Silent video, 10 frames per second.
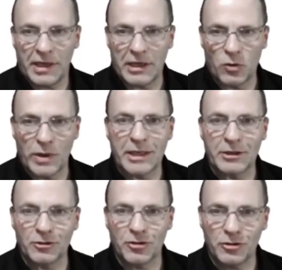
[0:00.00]
al igual
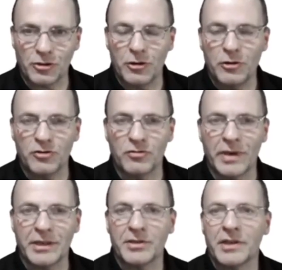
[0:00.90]
que nosotros los
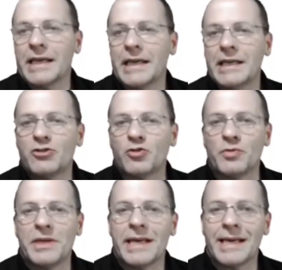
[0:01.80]
humanos, en su
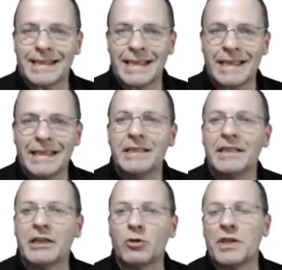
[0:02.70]
vida
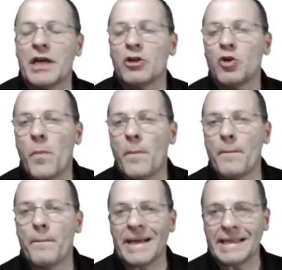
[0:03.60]
requieren de cuidados
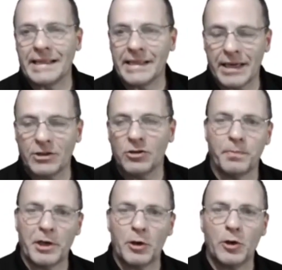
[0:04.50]

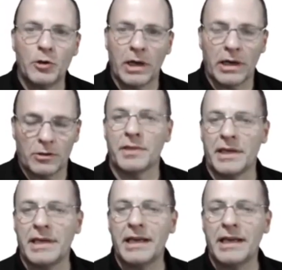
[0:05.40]
paternos prolongados.